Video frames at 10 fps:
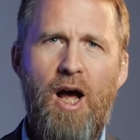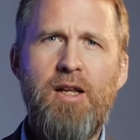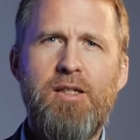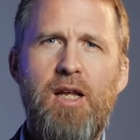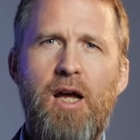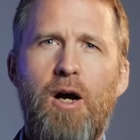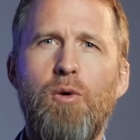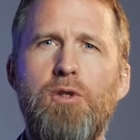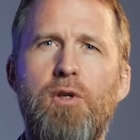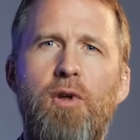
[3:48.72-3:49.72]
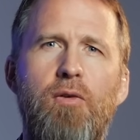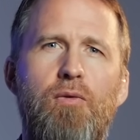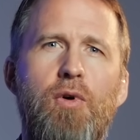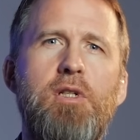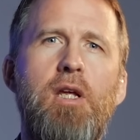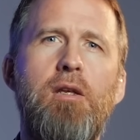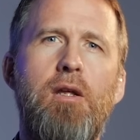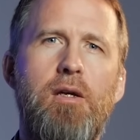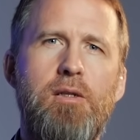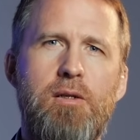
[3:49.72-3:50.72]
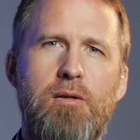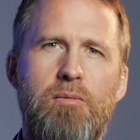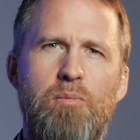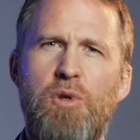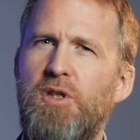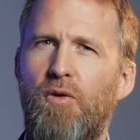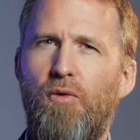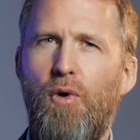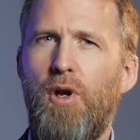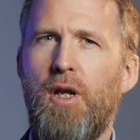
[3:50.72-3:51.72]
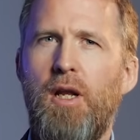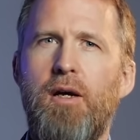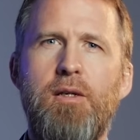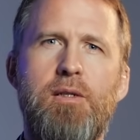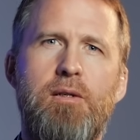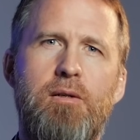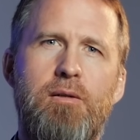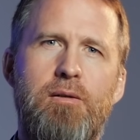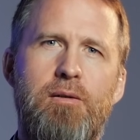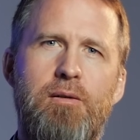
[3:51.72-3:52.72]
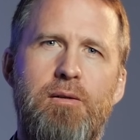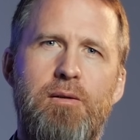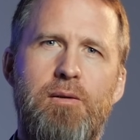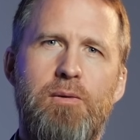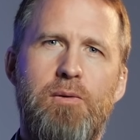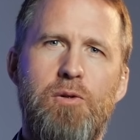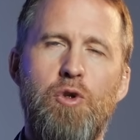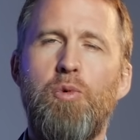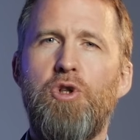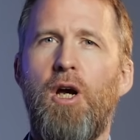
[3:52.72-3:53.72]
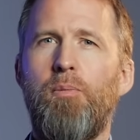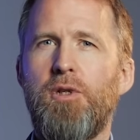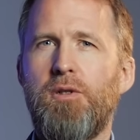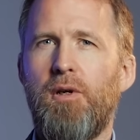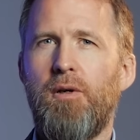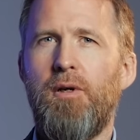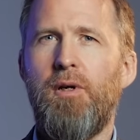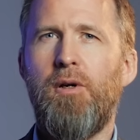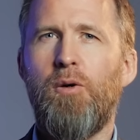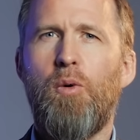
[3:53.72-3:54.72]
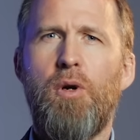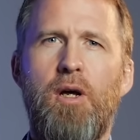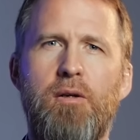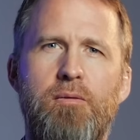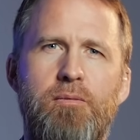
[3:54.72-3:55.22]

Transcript: alles herauswirft, was in ihr ist, bis sie völlig leer ist. So beschreibt es der Koran.